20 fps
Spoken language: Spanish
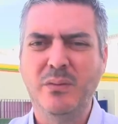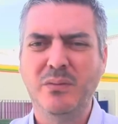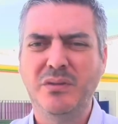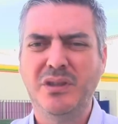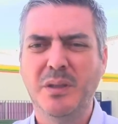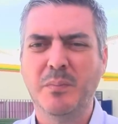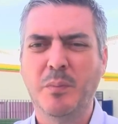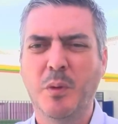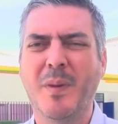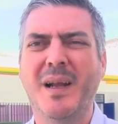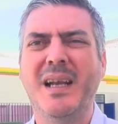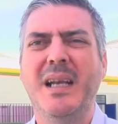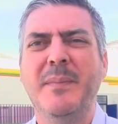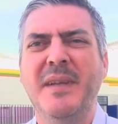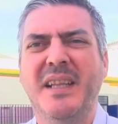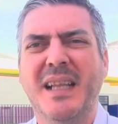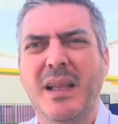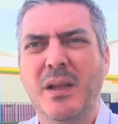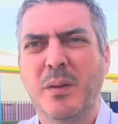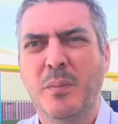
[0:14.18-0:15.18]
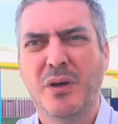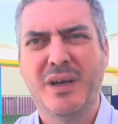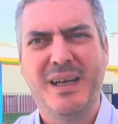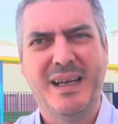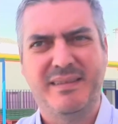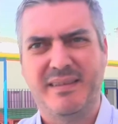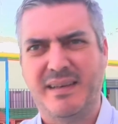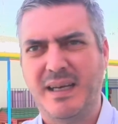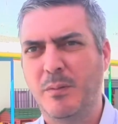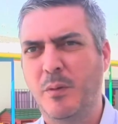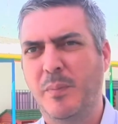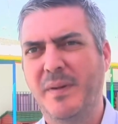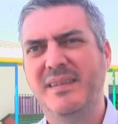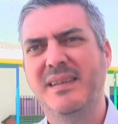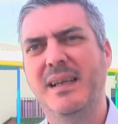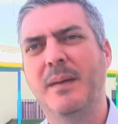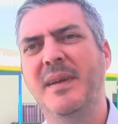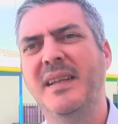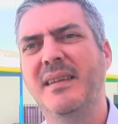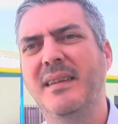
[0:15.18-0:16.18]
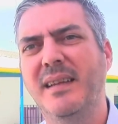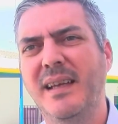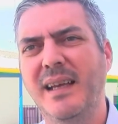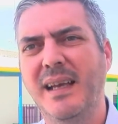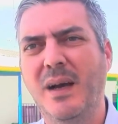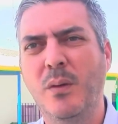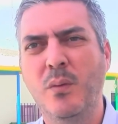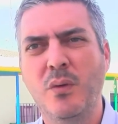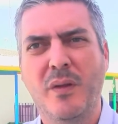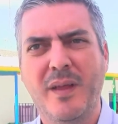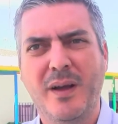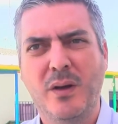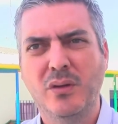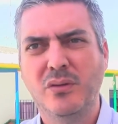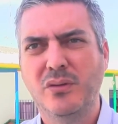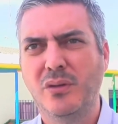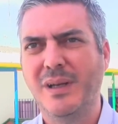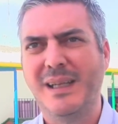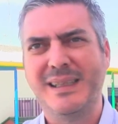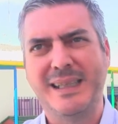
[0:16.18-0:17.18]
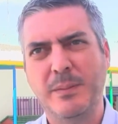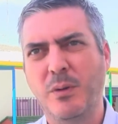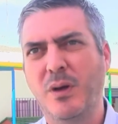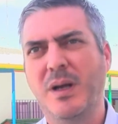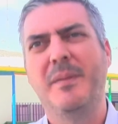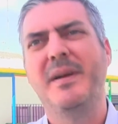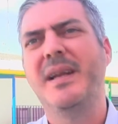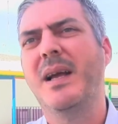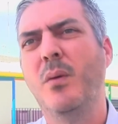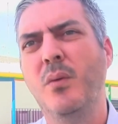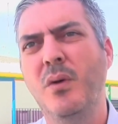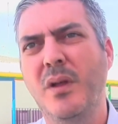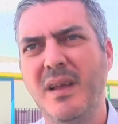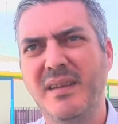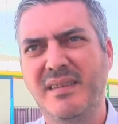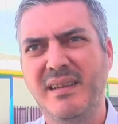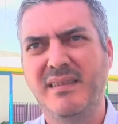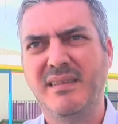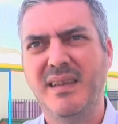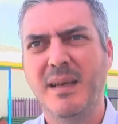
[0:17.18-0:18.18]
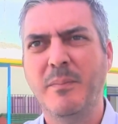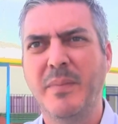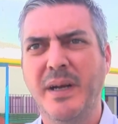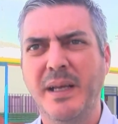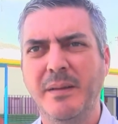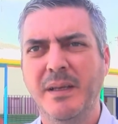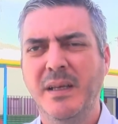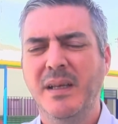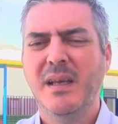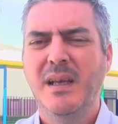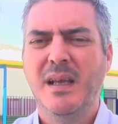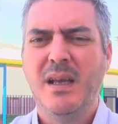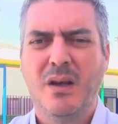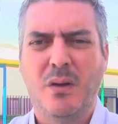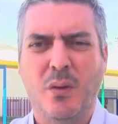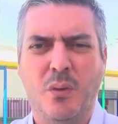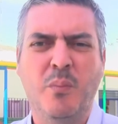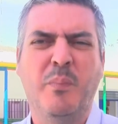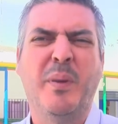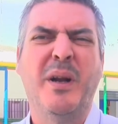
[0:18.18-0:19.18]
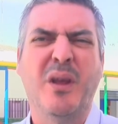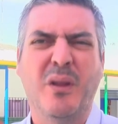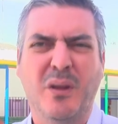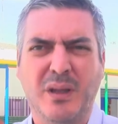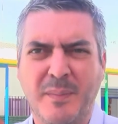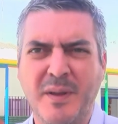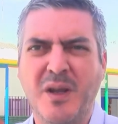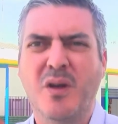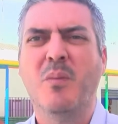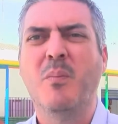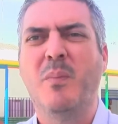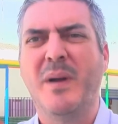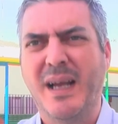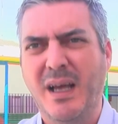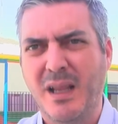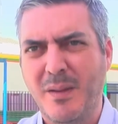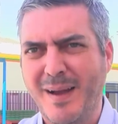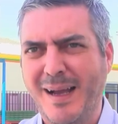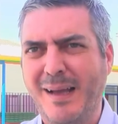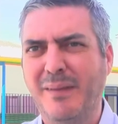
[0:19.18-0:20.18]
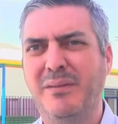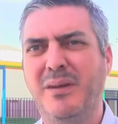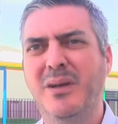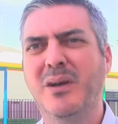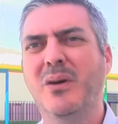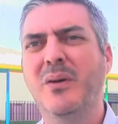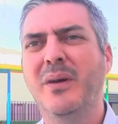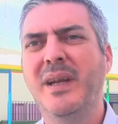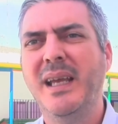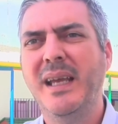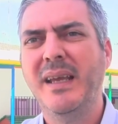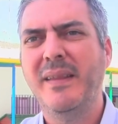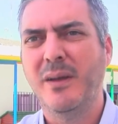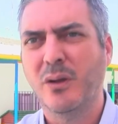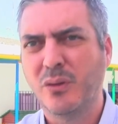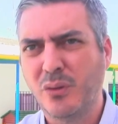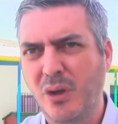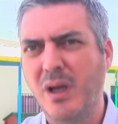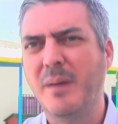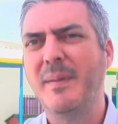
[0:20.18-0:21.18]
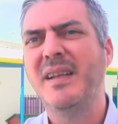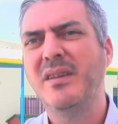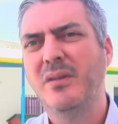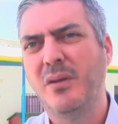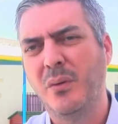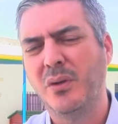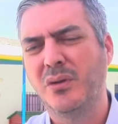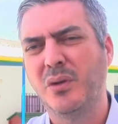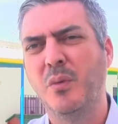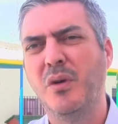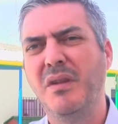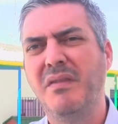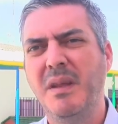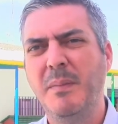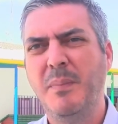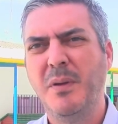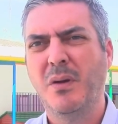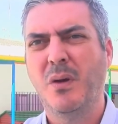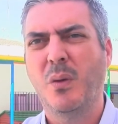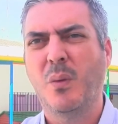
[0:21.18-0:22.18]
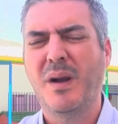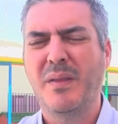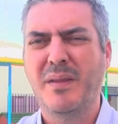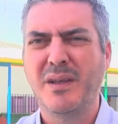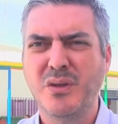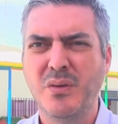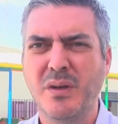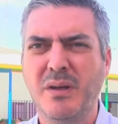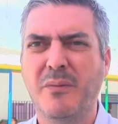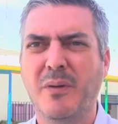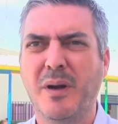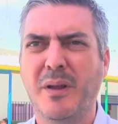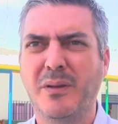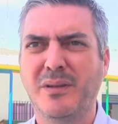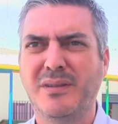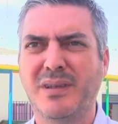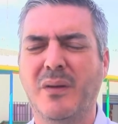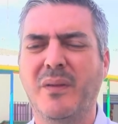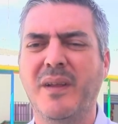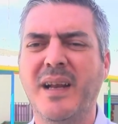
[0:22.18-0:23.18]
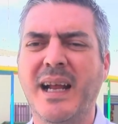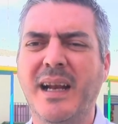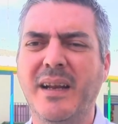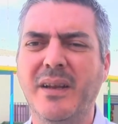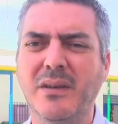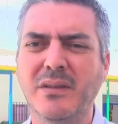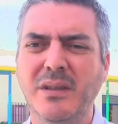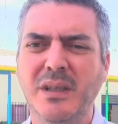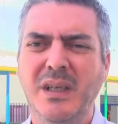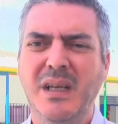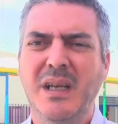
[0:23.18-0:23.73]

un tiempo más limitado porque la cerramos prácticamente a 1 de agosto y la tenemos que abrir a 1 de septiembre, con un periodo también complicado de vacaciones y de otros eventos en nuestro municipio, lo cual se ha hecho un esfuerzo extraordinario